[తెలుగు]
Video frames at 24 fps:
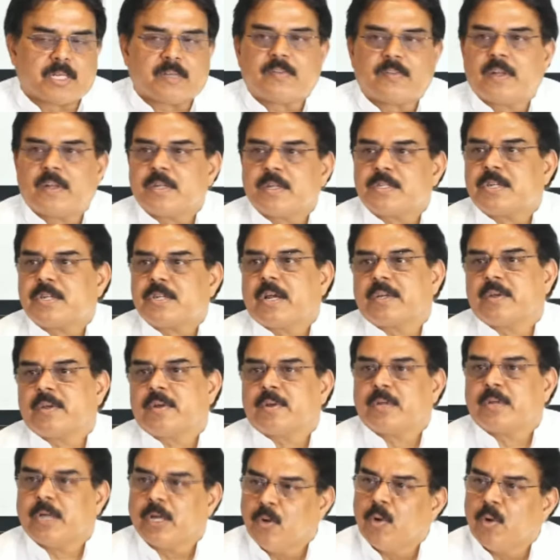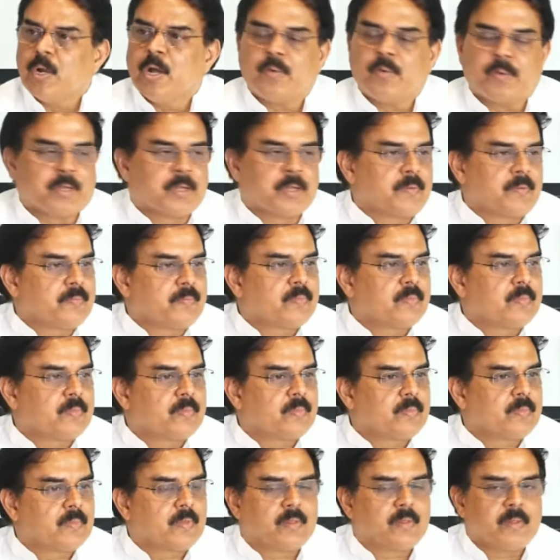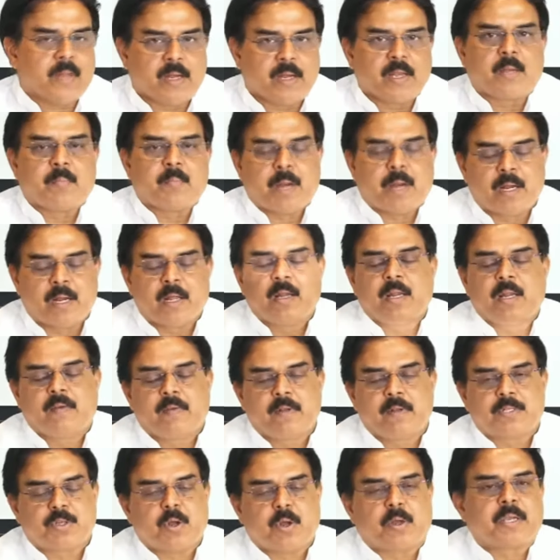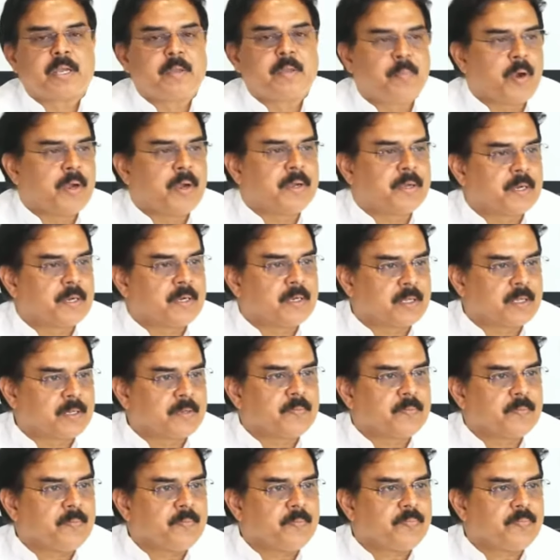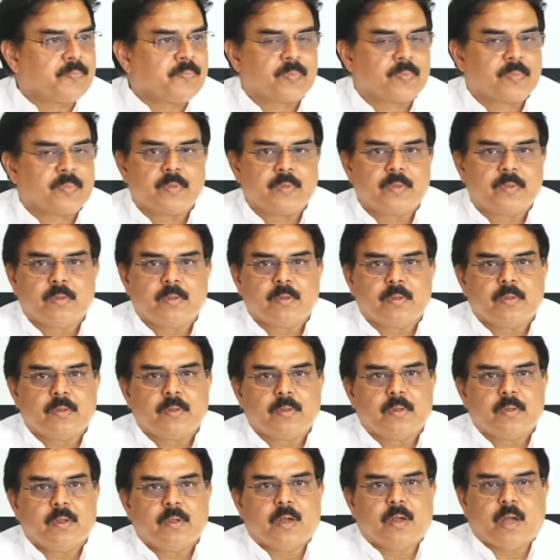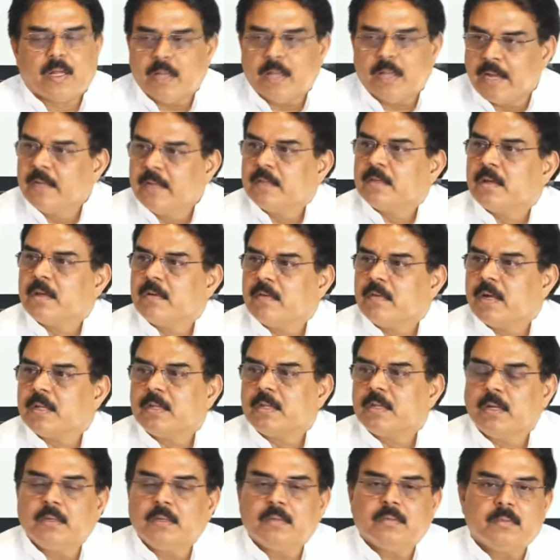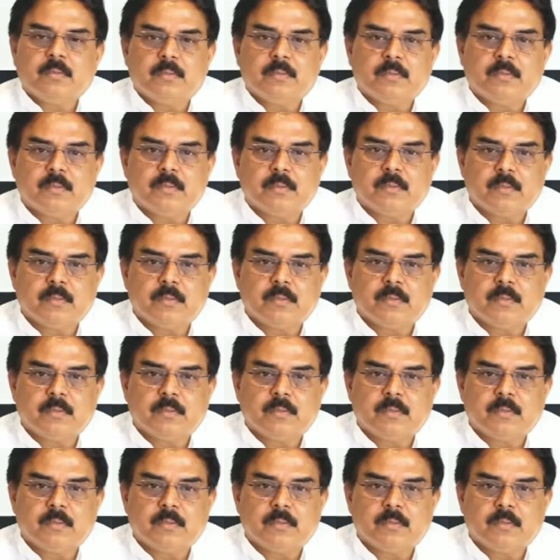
పౌర సరఫరా శాఖ యొక్క ఉంది దాన్ని మండల్ లెవెల్ స్టాకింగ్ పాయింట్ అంటారు అది అయిన తర్వాత